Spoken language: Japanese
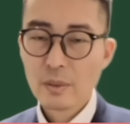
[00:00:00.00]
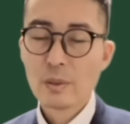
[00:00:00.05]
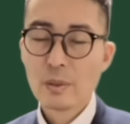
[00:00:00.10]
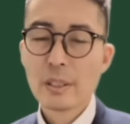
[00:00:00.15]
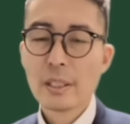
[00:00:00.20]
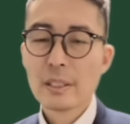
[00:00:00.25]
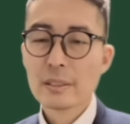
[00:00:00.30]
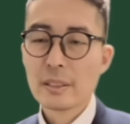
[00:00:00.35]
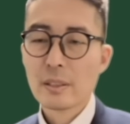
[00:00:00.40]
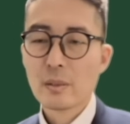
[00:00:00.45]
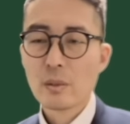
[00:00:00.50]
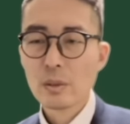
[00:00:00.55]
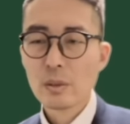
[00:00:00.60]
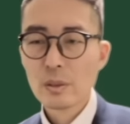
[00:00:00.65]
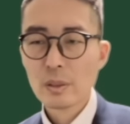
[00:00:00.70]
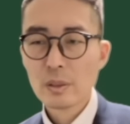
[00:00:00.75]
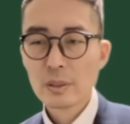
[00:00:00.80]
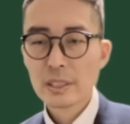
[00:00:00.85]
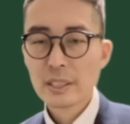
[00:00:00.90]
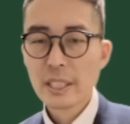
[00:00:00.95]
これですね、この
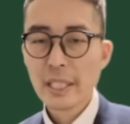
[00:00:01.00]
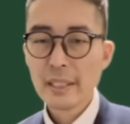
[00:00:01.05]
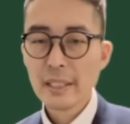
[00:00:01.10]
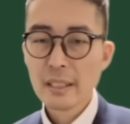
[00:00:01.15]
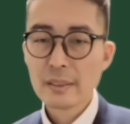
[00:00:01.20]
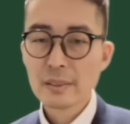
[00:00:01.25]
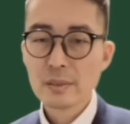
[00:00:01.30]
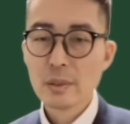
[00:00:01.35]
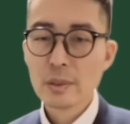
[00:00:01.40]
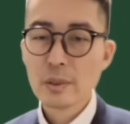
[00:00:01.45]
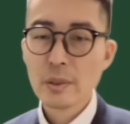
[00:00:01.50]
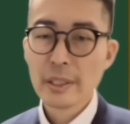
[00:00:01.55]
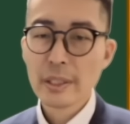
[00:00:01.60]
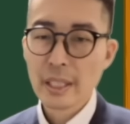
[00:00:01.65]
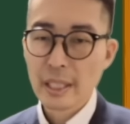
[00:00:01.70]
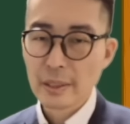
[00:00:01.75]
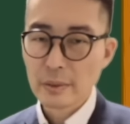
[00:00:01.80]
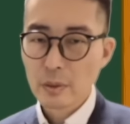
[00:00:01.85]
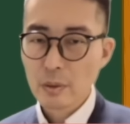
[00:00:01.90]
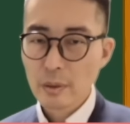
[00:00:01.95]
遅滞なく農業委員
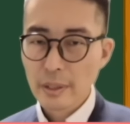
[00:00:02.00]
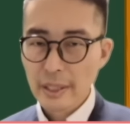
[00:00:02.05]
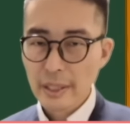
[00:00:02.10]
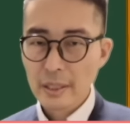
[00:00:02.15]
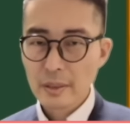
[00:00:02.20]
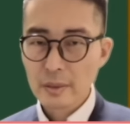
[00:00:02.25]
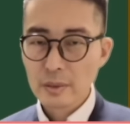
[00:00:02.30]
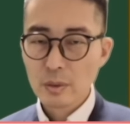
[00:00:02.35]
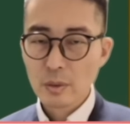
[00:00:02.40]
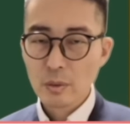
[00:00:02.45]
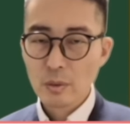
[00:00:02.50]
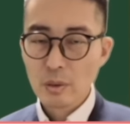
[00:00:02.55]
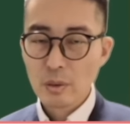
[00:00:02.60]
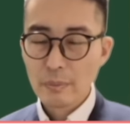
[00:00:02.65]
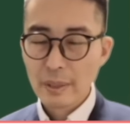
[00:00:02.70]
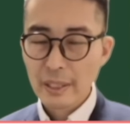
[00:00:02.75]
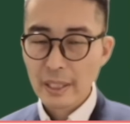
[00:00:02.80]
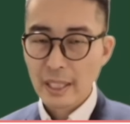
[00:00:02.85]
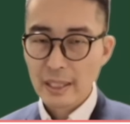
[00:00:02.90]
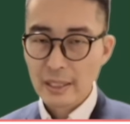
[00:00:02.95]
会に届け出というところ
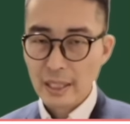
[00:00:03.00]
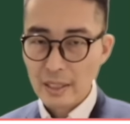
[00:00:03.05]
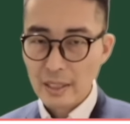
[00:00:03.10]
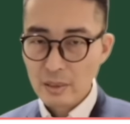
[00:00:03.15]
まで必ず